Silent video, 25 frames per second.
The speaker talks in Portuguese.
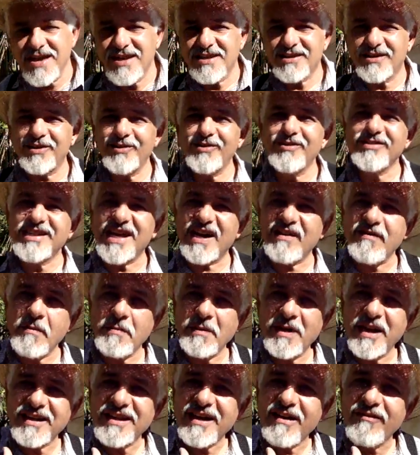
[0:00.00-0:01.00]
Então não dava
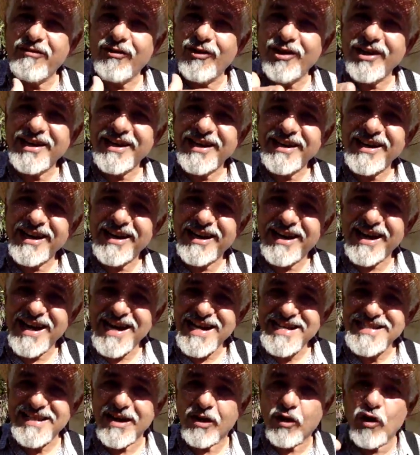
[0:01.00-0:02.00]
para ela dar volta na
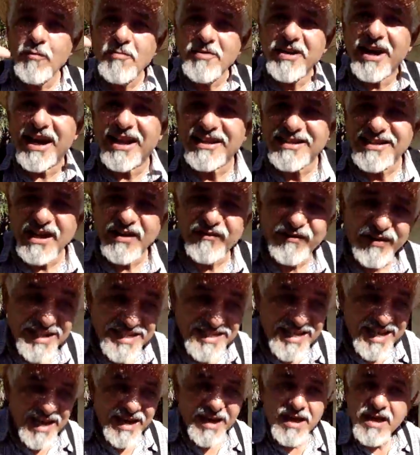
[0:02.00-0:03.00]
casa. Como que ela tinha que
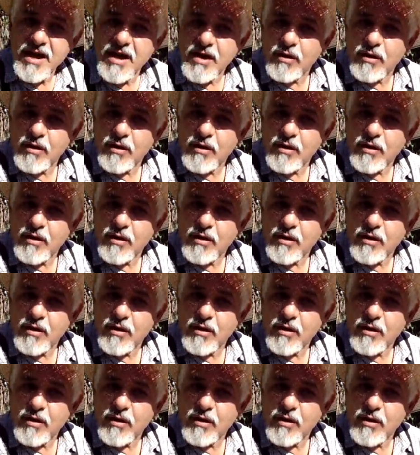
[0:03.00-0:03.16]
fazer?